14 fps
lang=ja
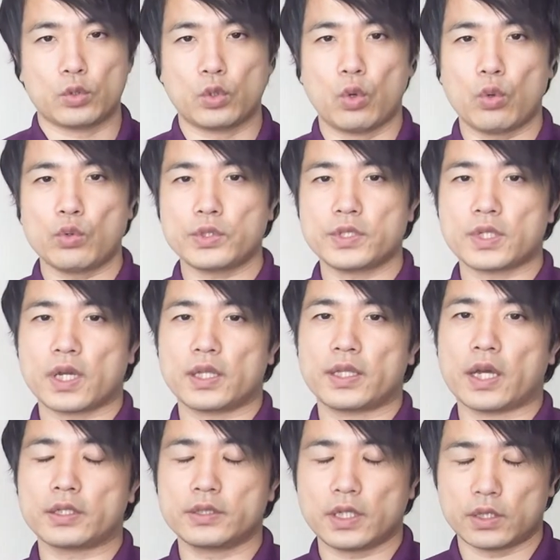糖質が
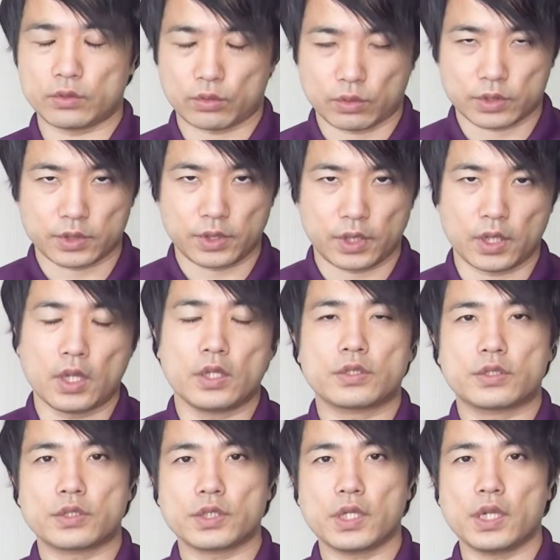なくなるとですね、
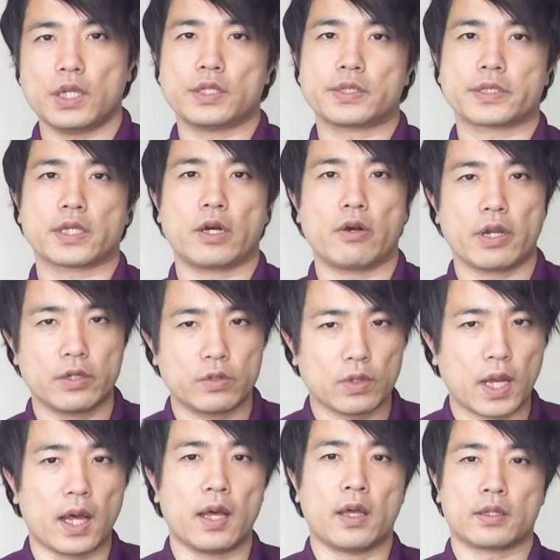次に使われるの
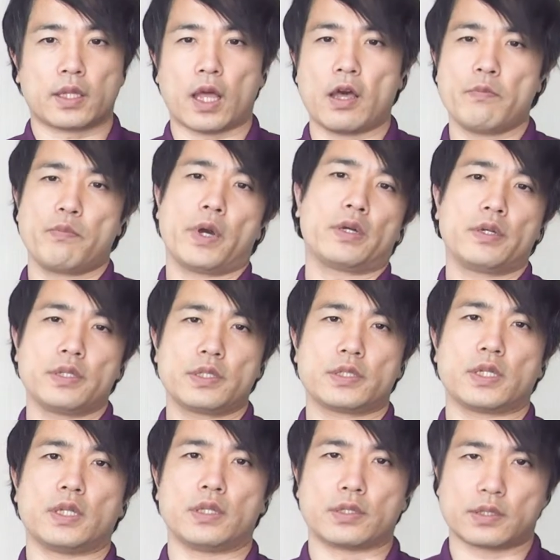がタンパク
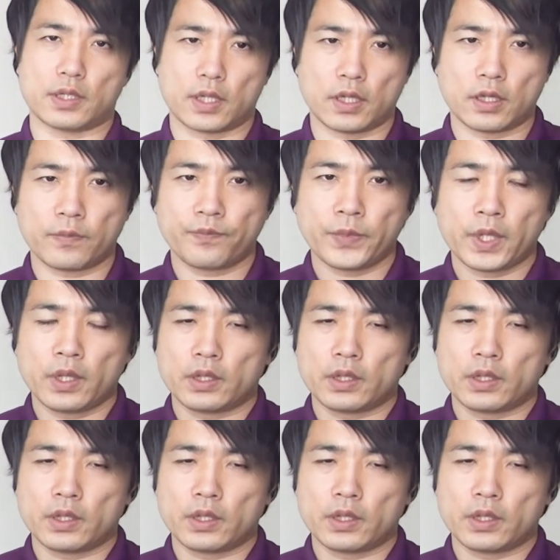質なんですね。